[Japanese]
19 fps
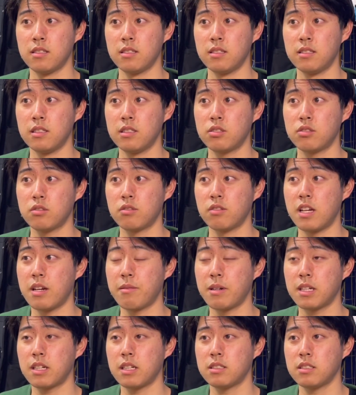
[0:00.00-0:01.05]
でちょっとやば
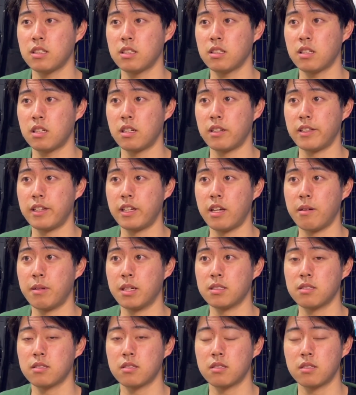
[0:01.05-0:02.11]
い感じだったら逃げま
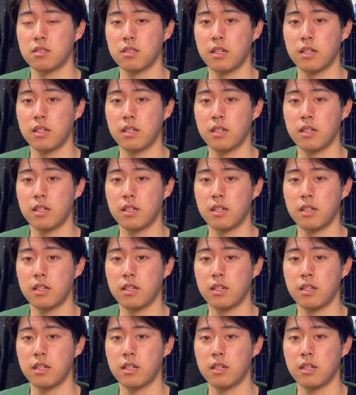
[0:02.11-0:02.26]
す、